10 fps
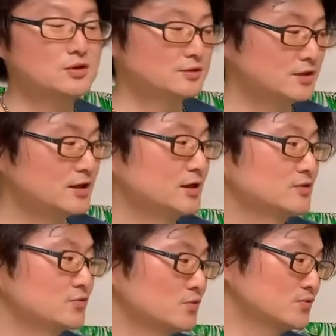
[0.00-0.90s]
で
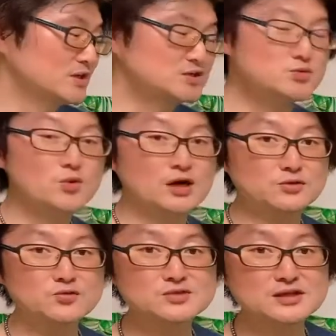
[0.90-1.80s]
その2つを稼
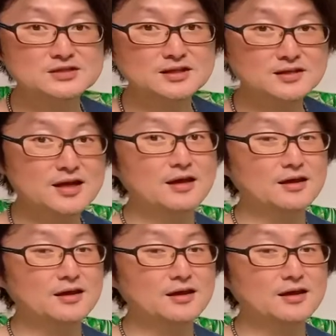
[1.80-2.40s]
働させて、